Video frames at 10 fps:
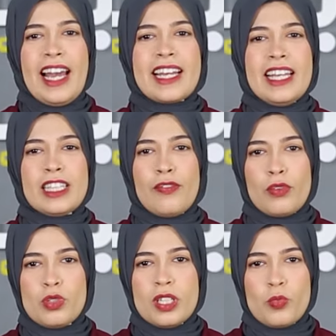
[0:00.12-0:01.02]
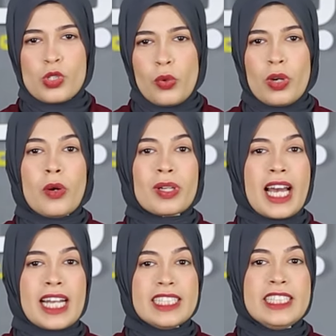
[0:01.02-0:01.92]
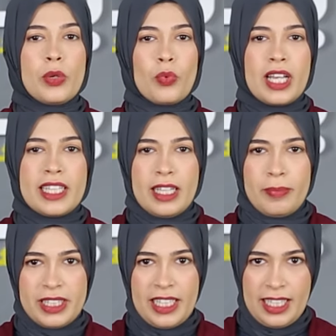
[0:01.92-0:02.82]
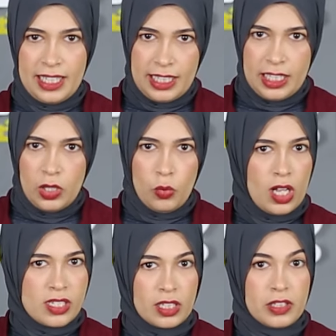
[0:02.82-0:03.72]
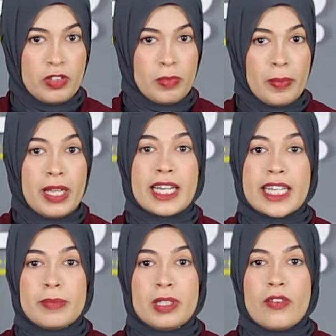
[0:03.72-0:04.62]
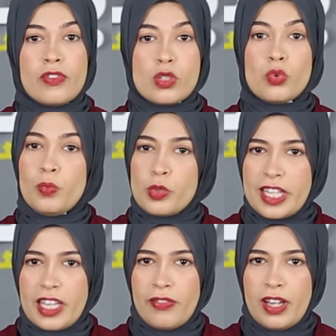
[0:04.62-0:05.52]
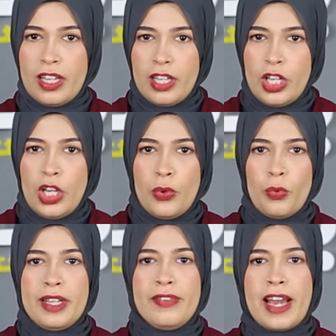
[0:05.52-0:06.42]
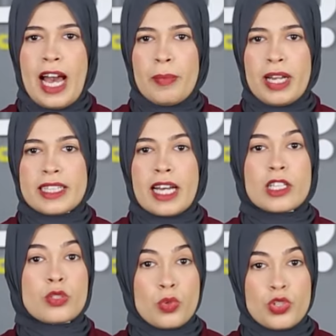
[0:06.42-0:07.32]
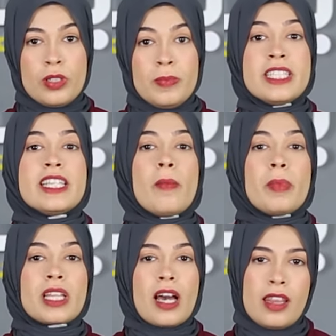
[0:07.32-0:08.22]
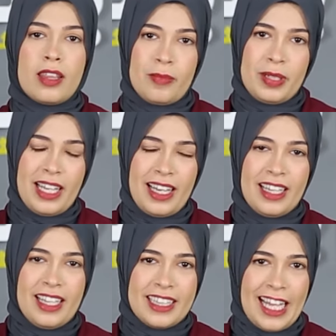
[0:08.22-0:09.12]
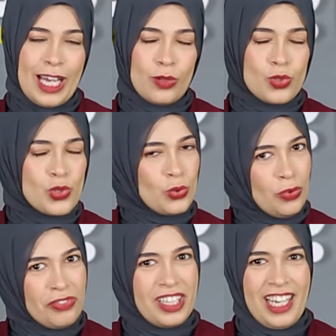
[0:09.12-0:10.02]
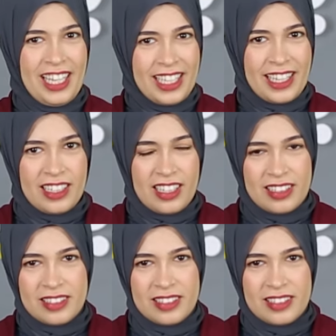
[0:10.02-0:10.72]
حكاية الفلوس المزورة وتحديدا ورقة ال 200 جنيه وها صحيح في مبالغ كبيرة في السوق مزيفة وليه في حملات على السوشيال ميديا بتحذر منها تعالوا نشوف ايه الحكاية